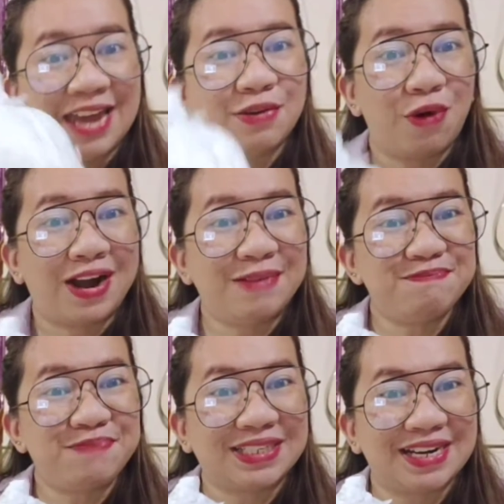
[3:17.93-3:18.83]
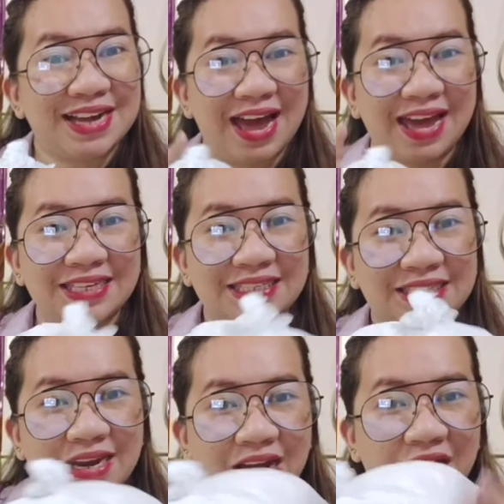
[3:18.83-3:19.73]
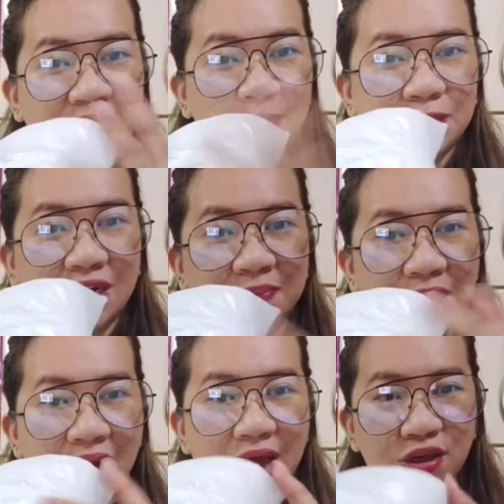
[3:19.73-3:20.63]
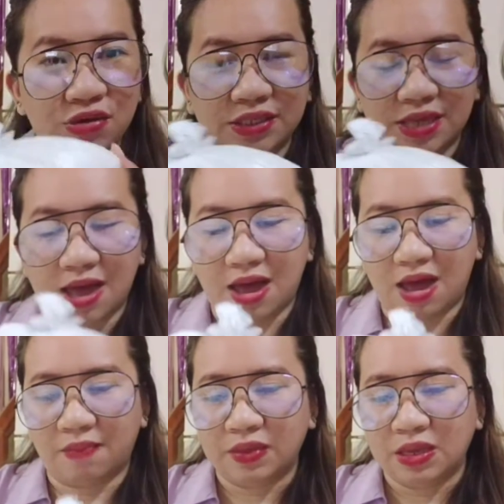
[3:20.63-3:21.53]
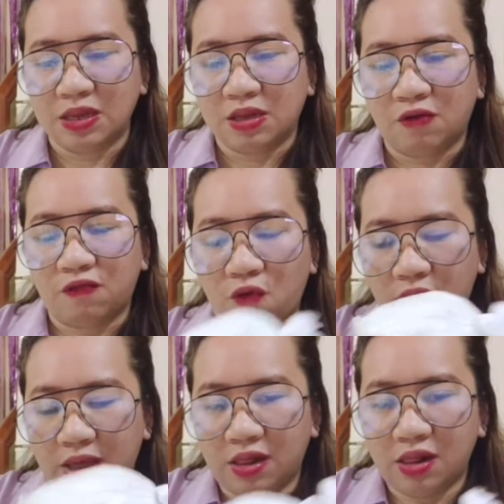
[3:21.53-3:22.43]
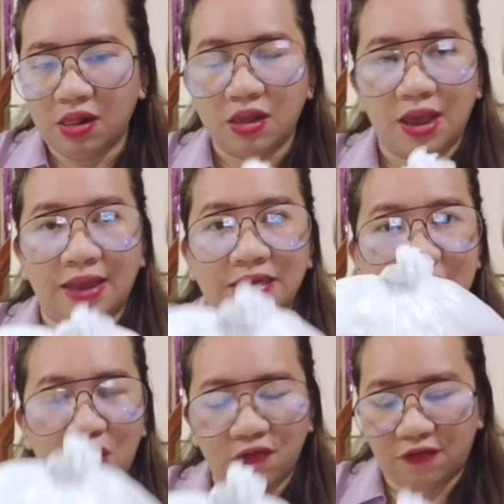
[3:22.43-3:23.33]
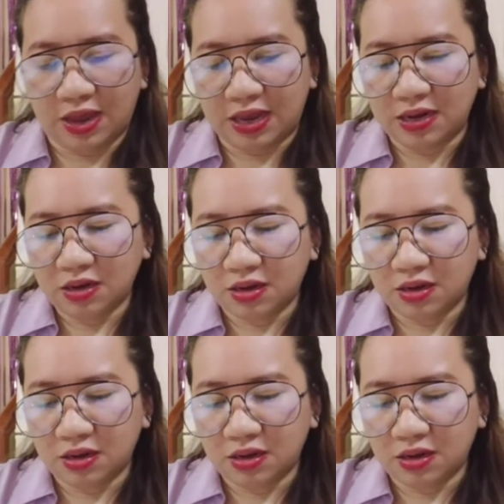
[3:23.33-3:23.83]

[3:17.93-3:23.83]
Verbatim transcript: warm pa siya guys. Kinakarap siya maayo sa foil and cellophane.